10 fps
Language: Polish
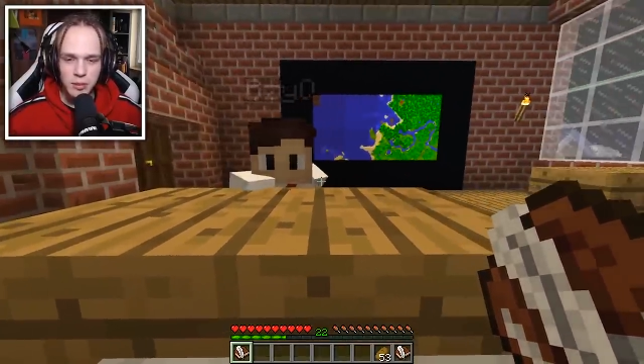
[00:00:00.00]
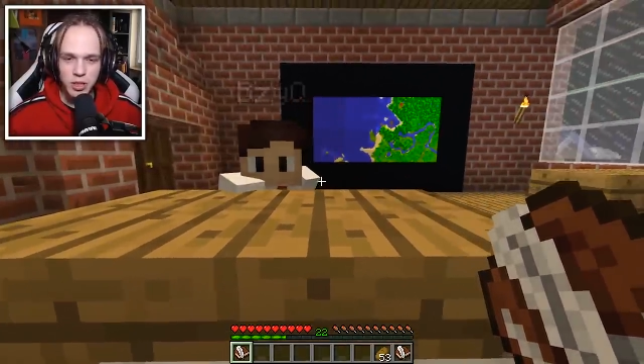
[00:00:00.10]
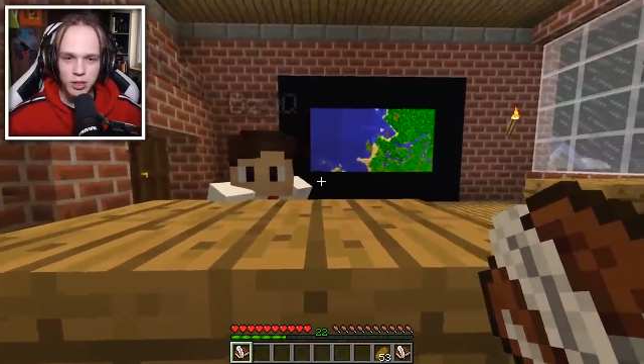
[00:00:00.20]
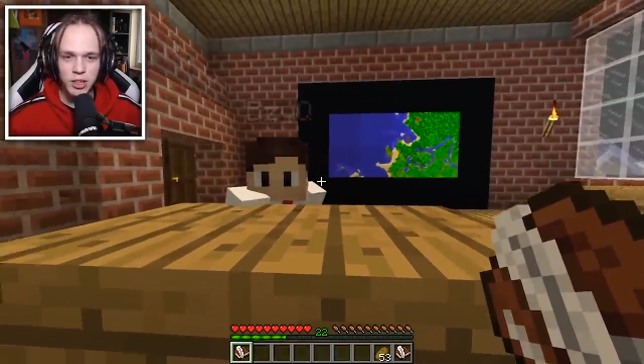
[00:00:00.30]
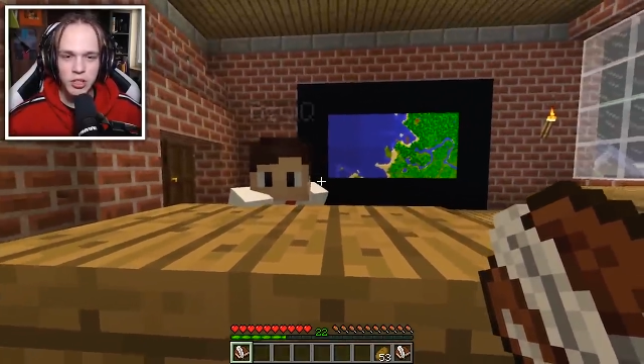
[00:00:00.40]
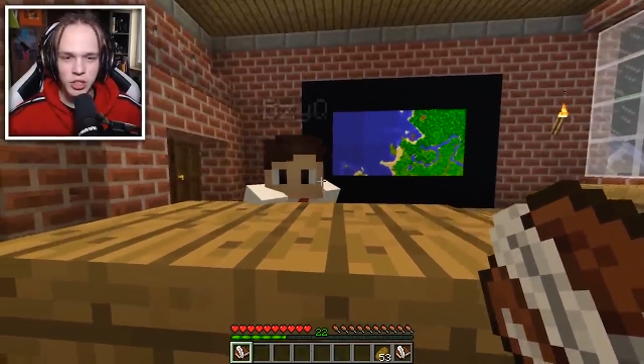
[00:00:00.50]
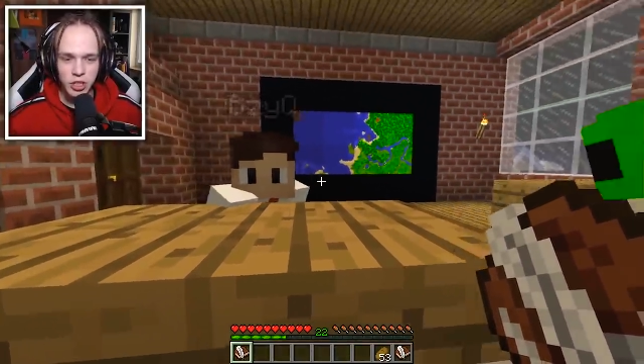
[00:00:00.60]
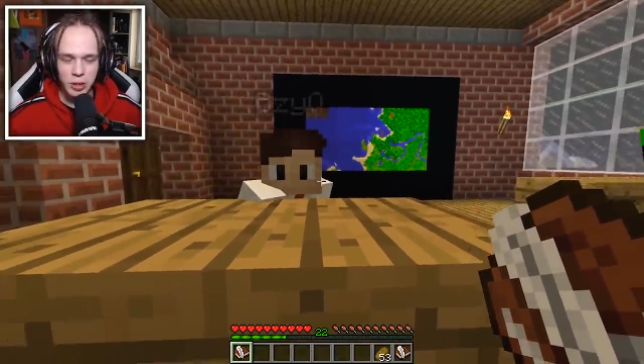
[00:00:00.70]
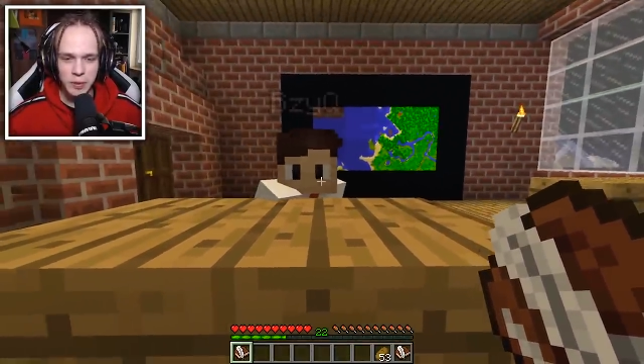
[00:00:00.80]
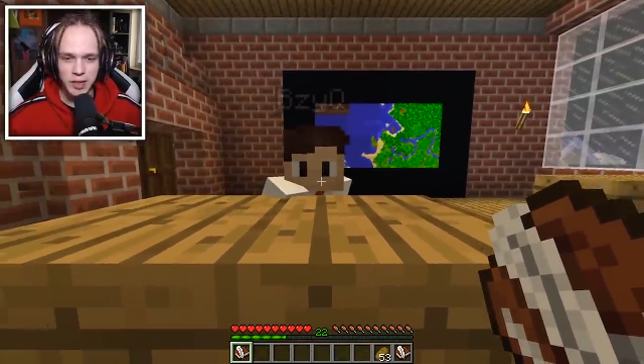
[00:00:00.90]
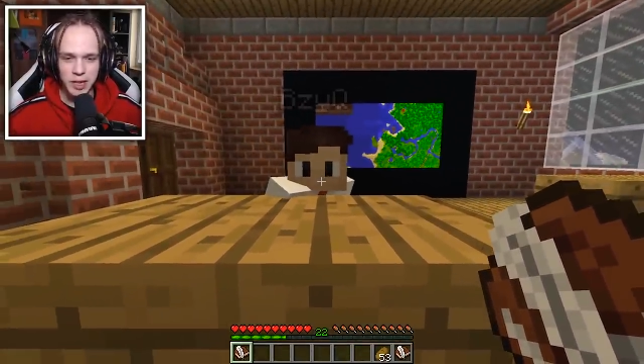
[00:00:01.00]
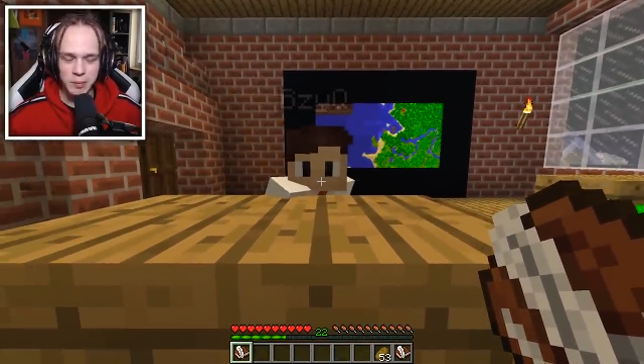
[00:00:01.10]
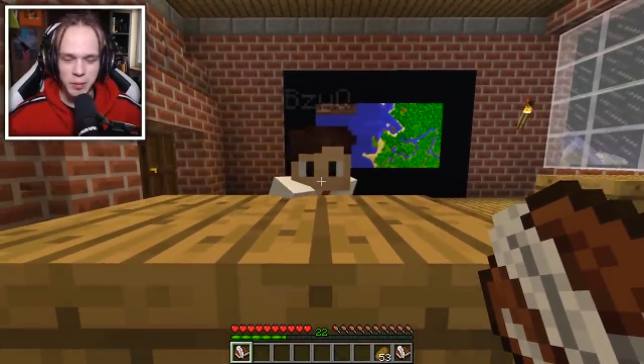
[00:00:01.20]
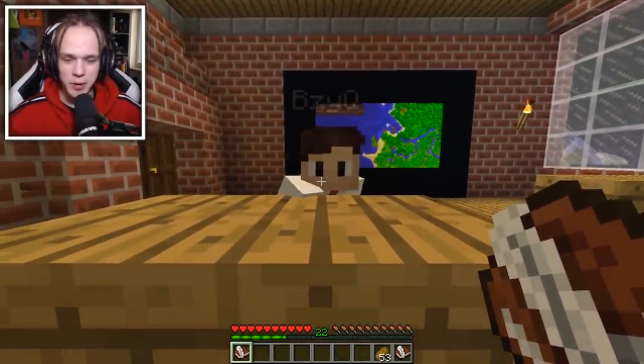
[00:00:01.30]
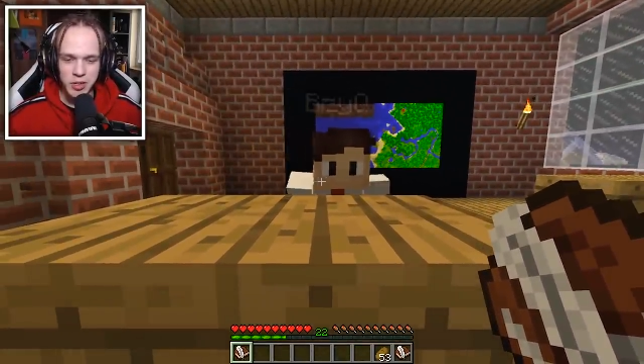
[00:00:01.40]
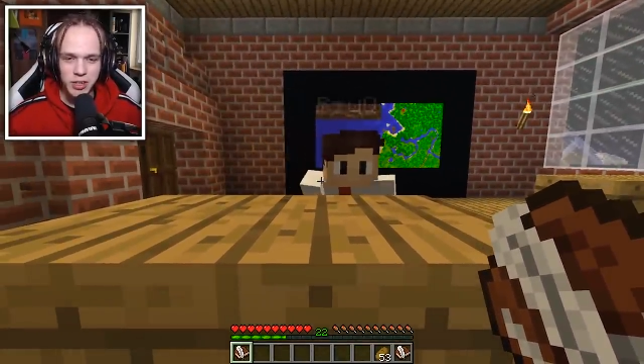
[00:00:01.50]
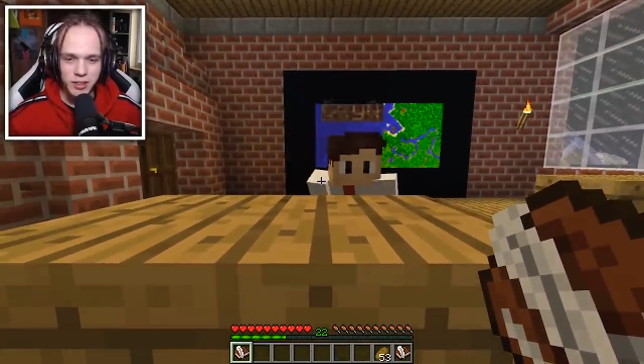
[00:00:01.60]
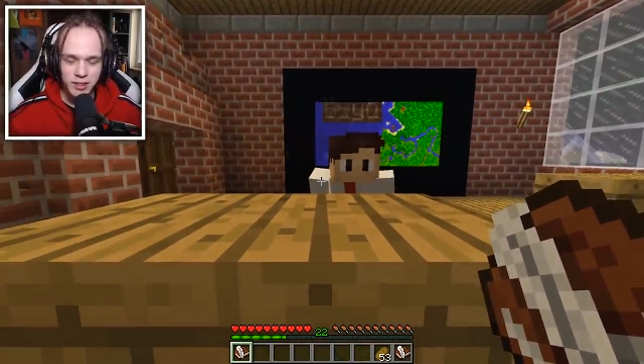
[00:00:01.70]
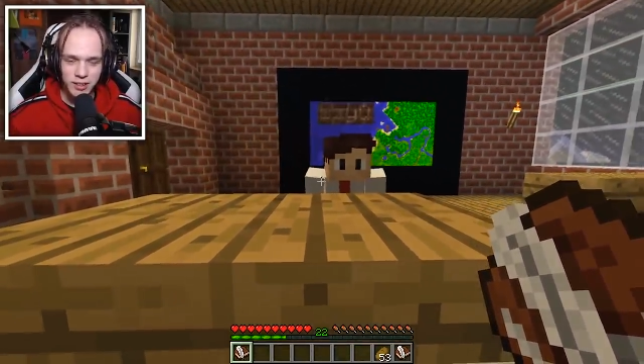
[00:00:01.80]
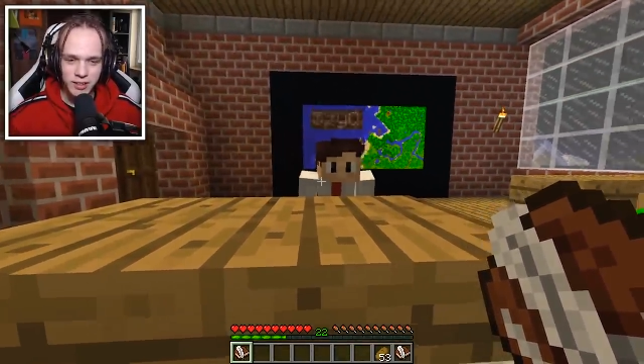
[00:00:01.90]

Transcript: wiem, nie to wiem, jeszcze jedno pytanie poproszę. Jeszcze